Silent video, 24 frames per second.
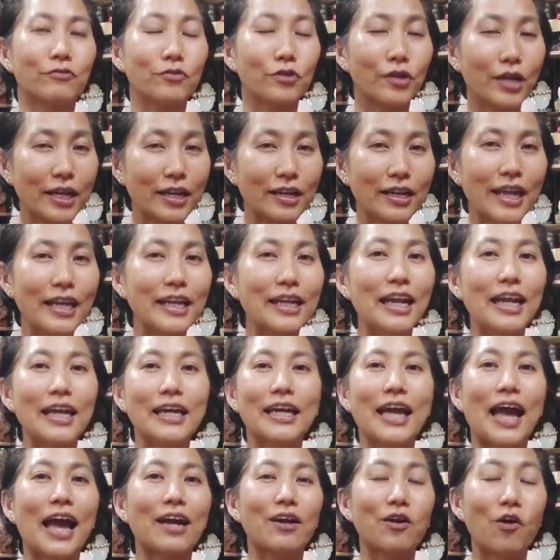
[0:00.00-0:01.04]
ทริคเล็
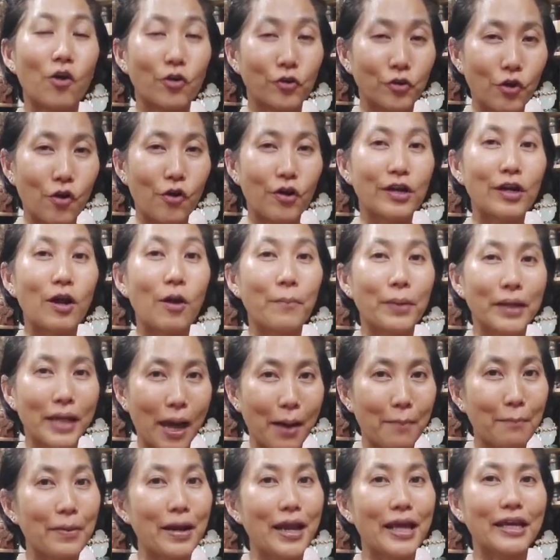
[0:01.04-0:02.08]
กๆค่ะก่อนนอนเรามา
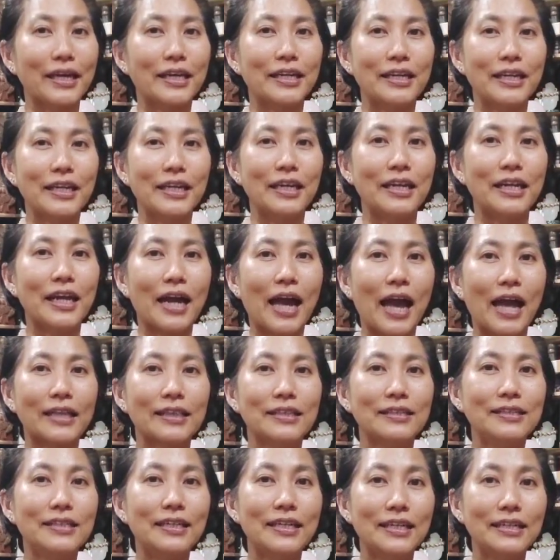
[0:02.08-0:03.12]
ทำอะไรกันดีนะคะ
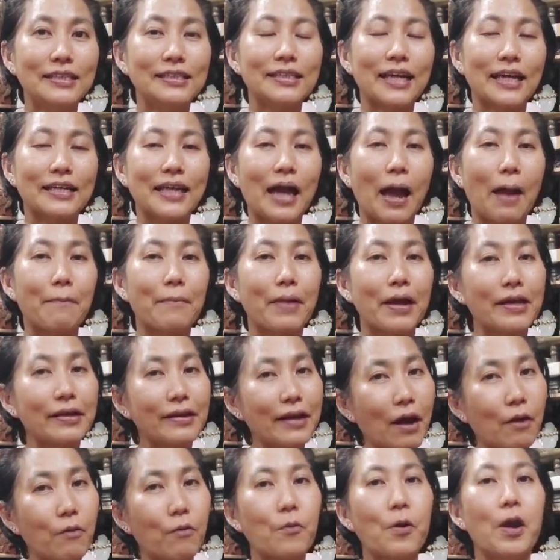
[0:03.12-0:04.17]
ที่จะทำให้
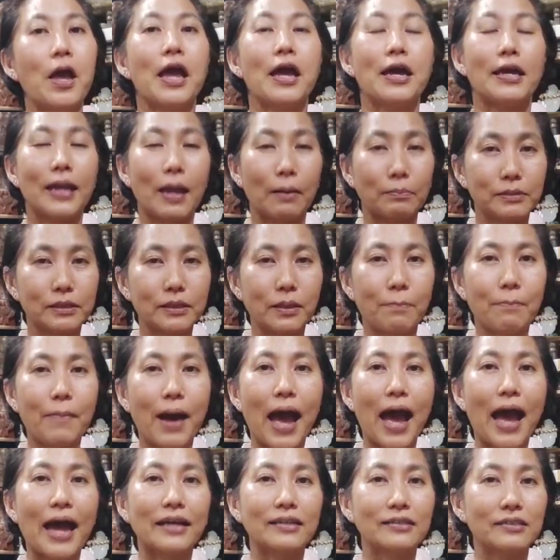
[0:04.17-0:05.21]
เราหลับส
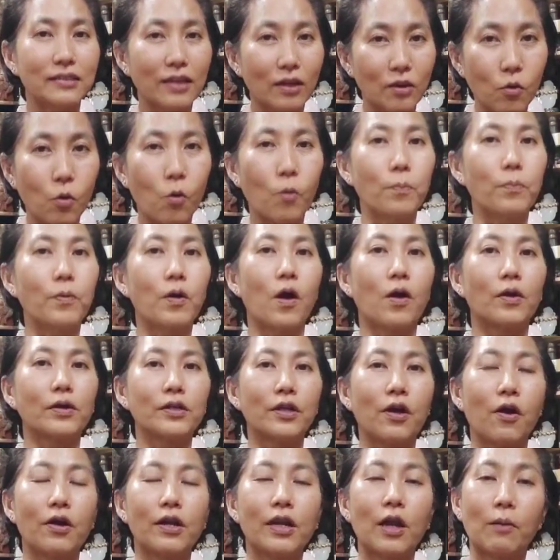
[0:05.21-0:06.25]
บายสงบก่อน
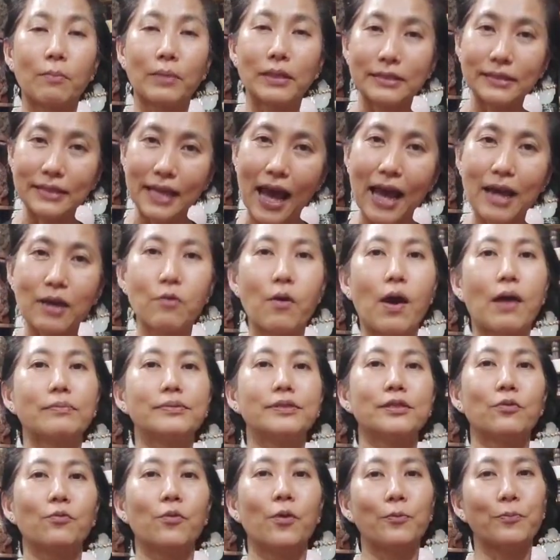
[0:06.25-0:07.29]
นอนเรามาสร้างความ
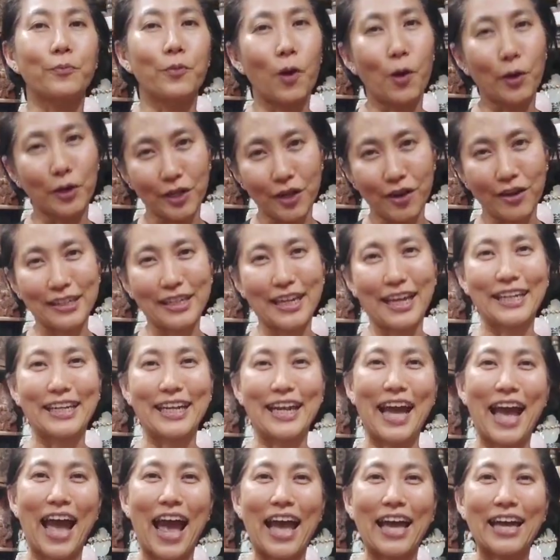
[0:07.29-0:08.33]
สงบก่อนนอนกัน
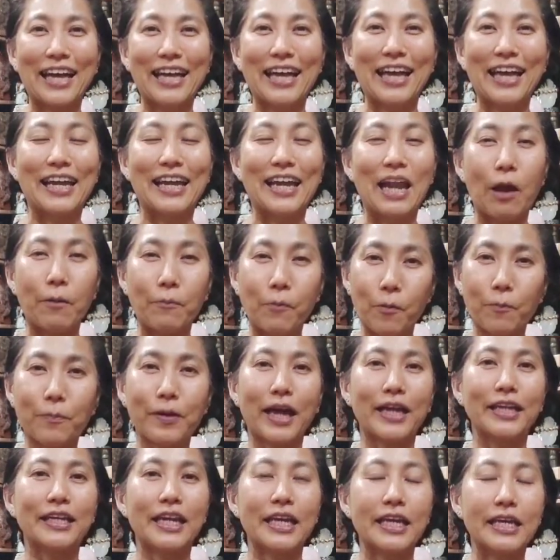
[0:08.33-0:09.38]
ค่ะแล้วพบ
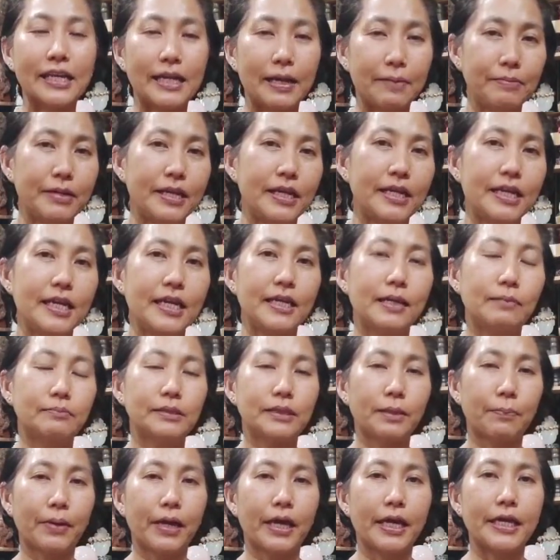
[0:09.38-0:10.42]
กันในคลิปดีๆ
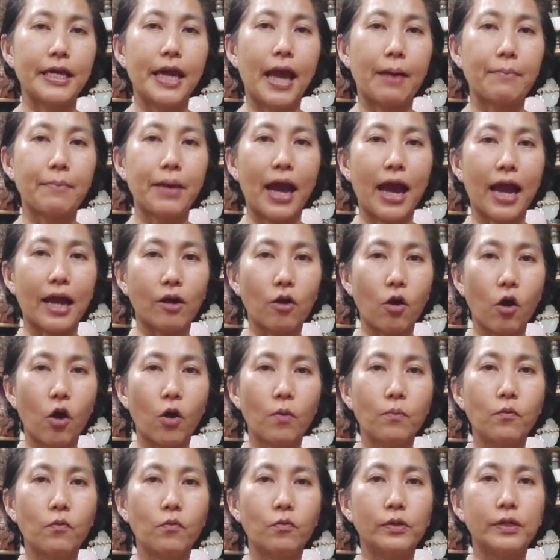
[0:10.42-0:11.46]
นำจะพยายามหาข้อ
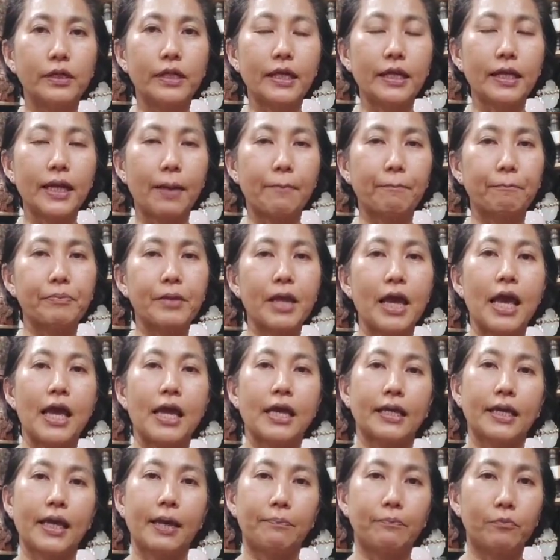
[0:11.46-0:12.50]
มูลที่
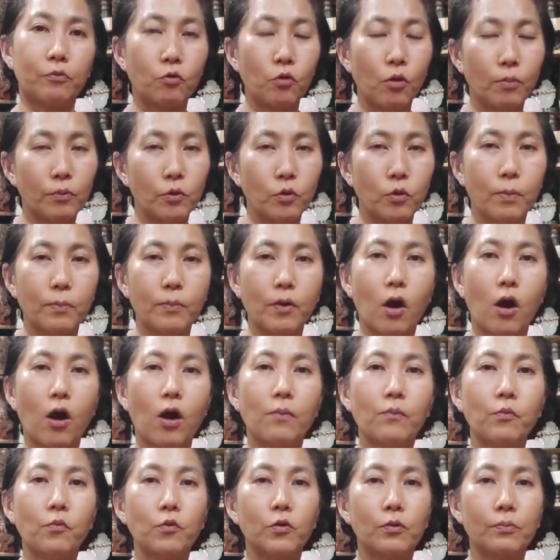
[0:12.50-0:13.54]
นำเก็บรวบรวมข้อ
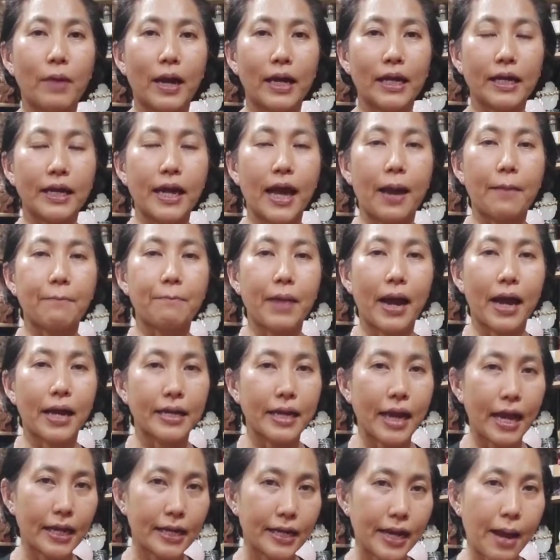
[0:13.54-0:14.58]
มูลมานะคะ มา
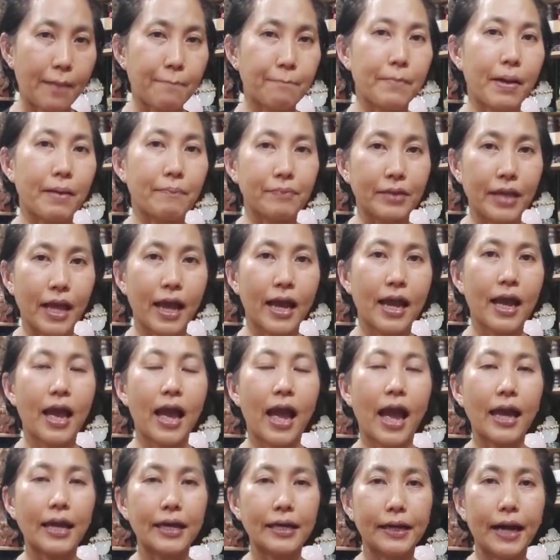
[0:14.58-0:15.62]
แนะนำแบบนี้
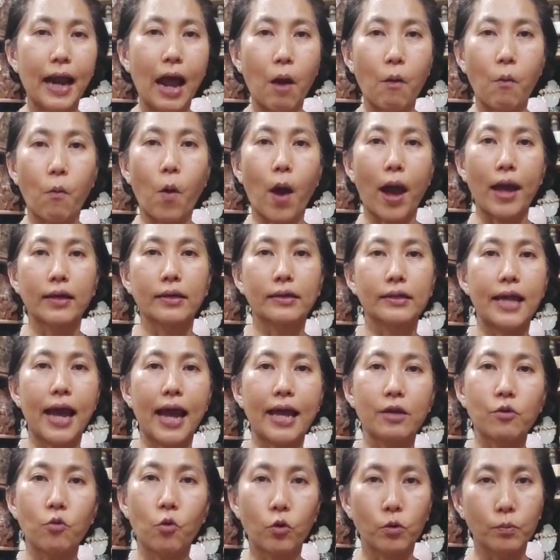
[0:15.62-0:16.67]
ให้เราอะ
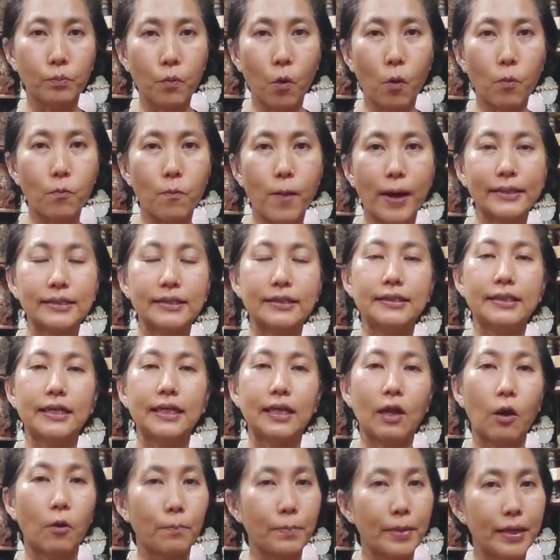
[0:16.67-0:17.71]
ได้ค้นพบว่าจริ
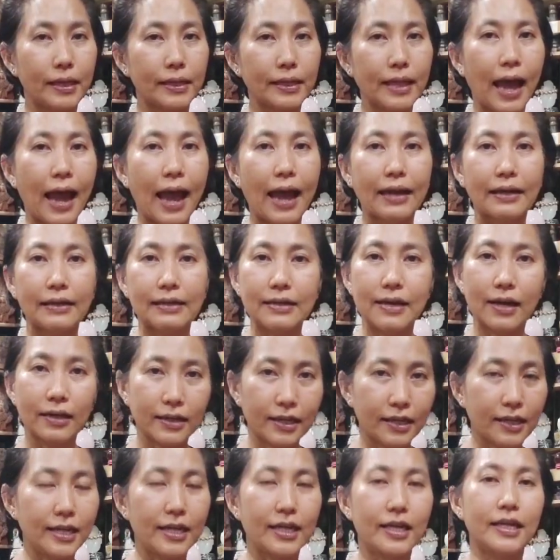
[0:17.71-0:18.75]
ง ๆ เรามีทางเลือก
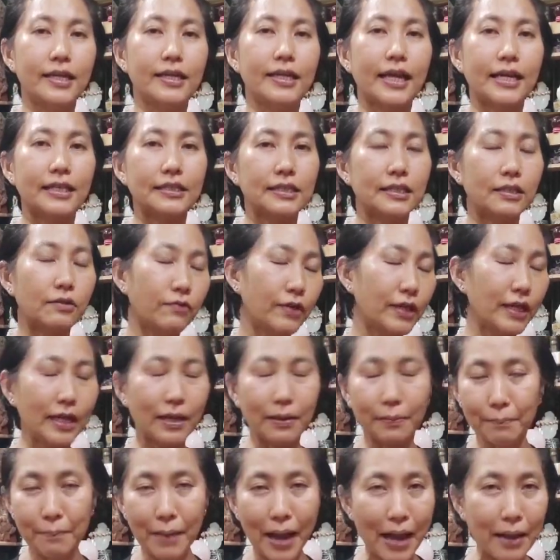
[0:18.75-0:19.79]
ดีๆ ในชีวิต
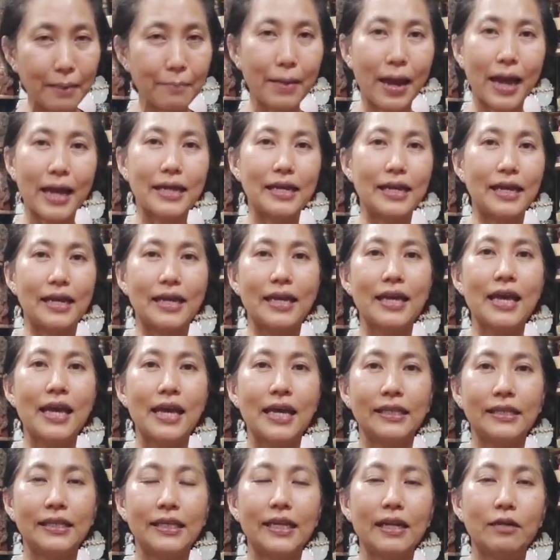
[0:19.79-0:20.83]
อีกมากมายเลย
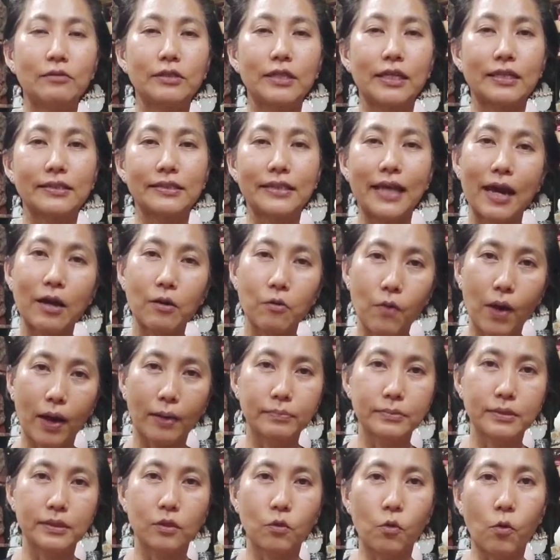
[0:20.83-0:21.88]
ที่เราจะสร้างควา
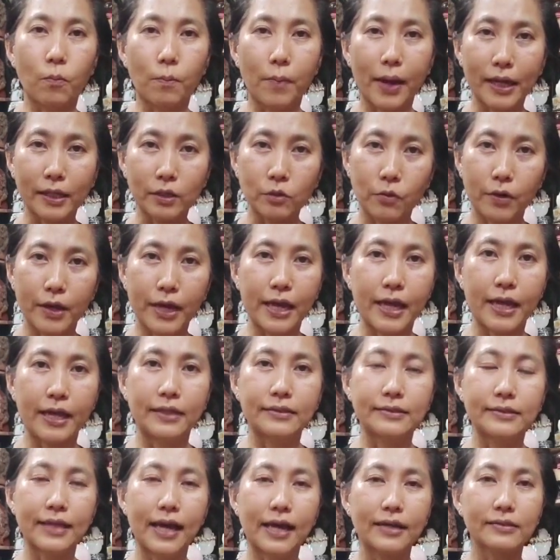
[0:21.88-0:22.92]
มสงบให้ตัวเอง
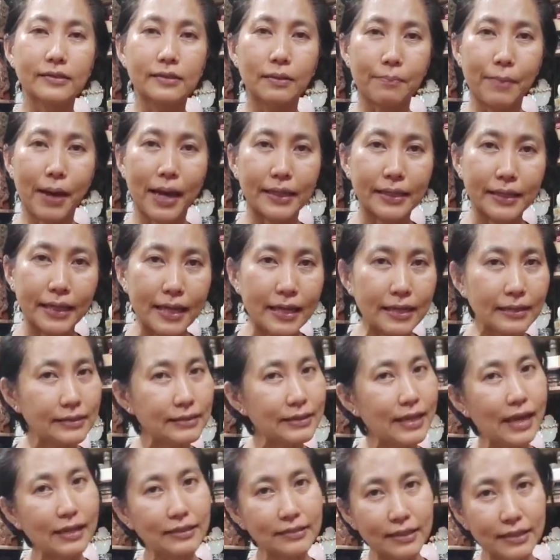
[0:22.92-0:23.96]
สร้างสมาธิ
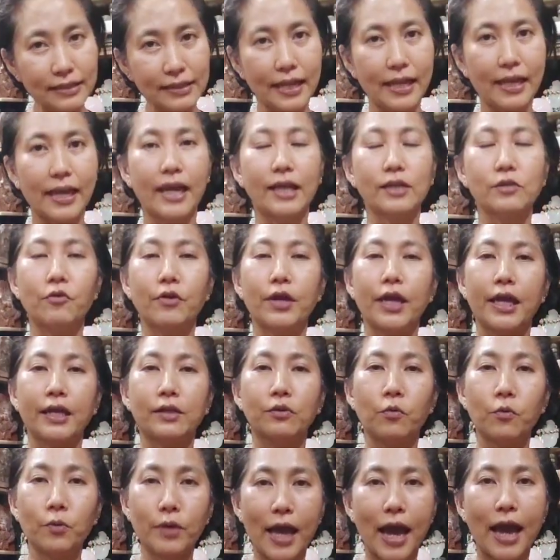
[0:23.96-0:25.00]
สร้างสติให้ตัวเอง
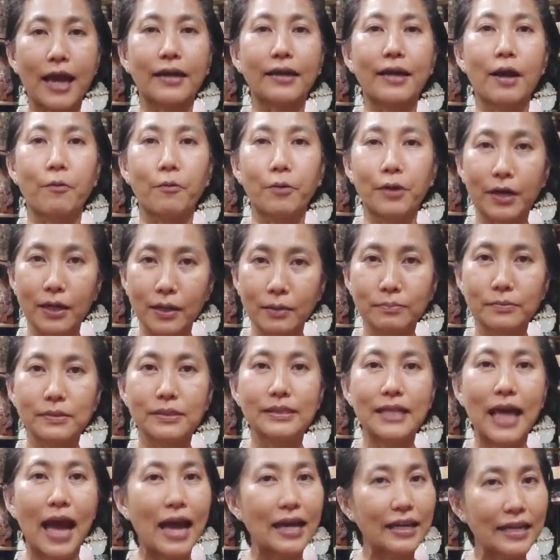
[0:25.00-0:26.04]
ทุกอย่างเราเริ่ม
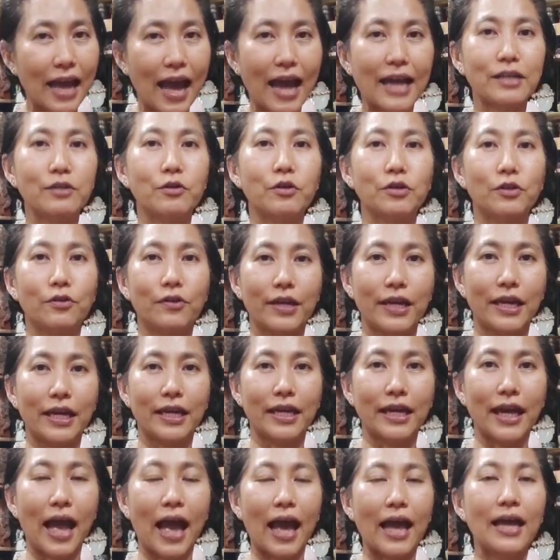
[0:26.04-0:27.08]
สร้างได้ด้วยตัวเอง
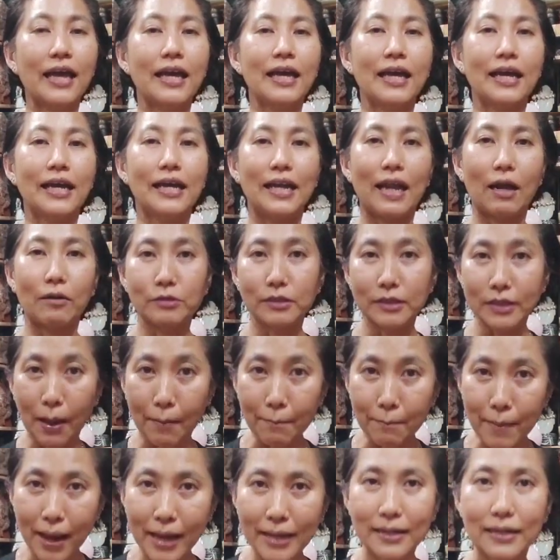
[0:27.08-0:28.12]
ค่ะ เราสา
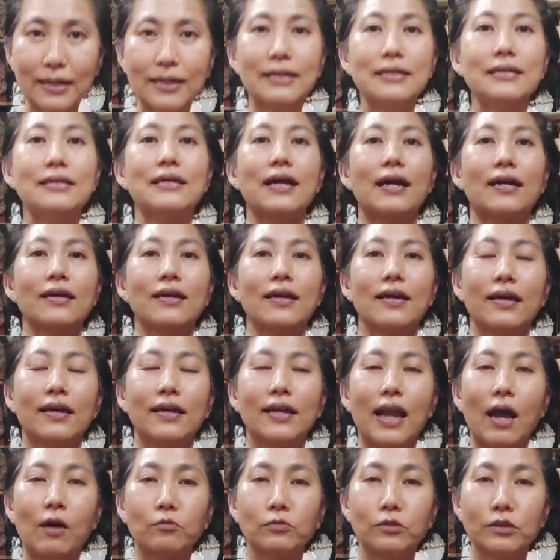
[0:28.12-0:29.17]
มารถเลือก
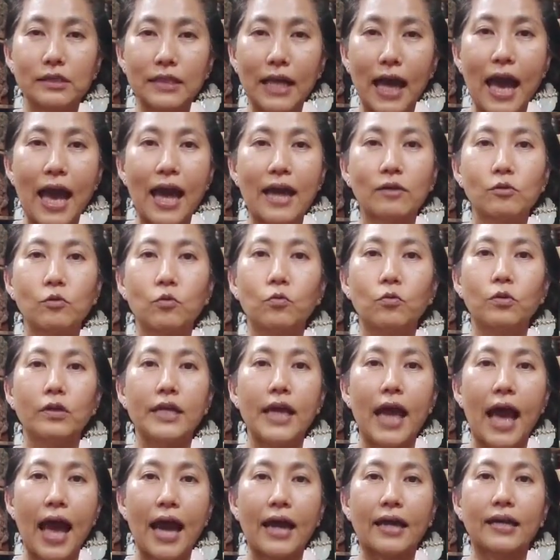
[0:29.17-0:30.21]
เราสร้างทุก
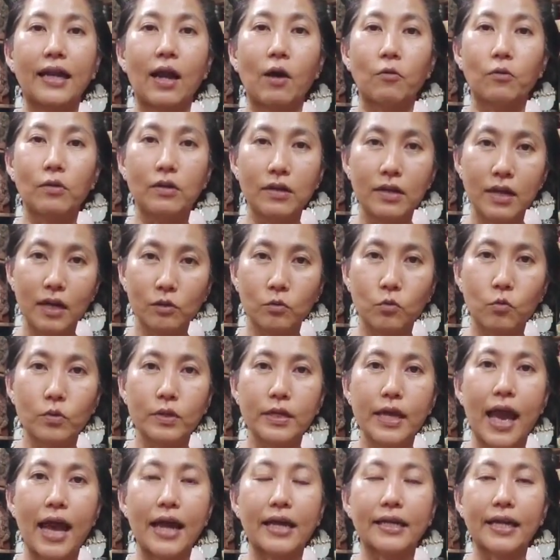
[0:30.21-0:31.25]
อย่างเราเลือกทุก
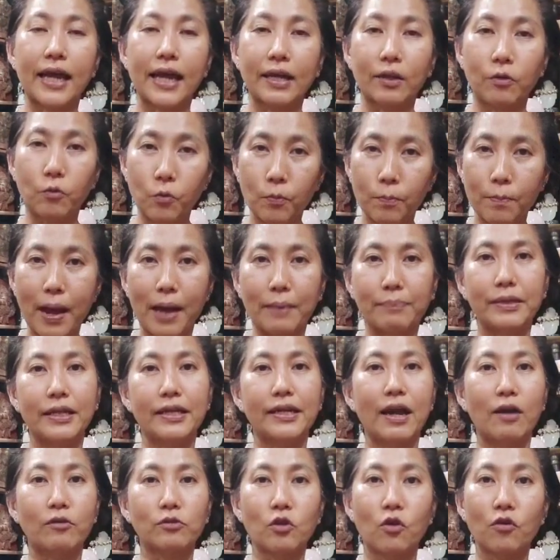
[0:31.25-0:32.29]
อย่างในรูปแบบ
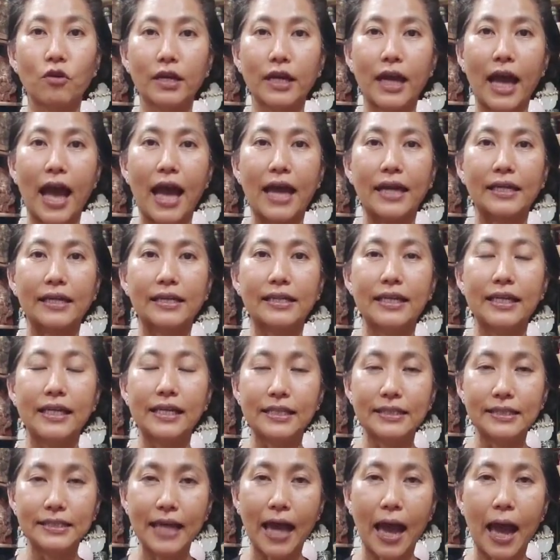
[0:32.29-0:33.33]
ที่เราต้องการ
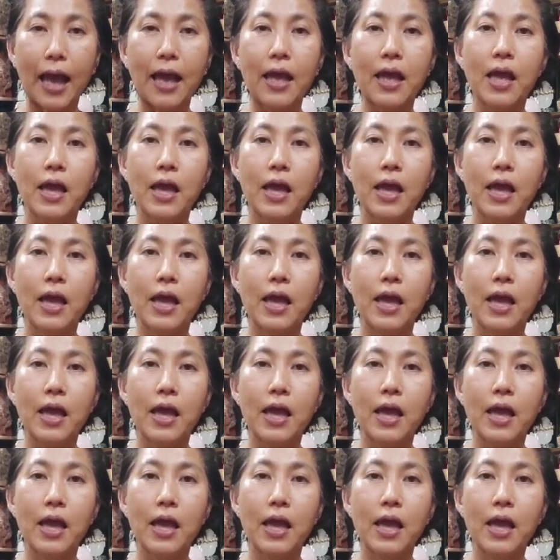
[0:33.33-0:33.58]
ที่จะ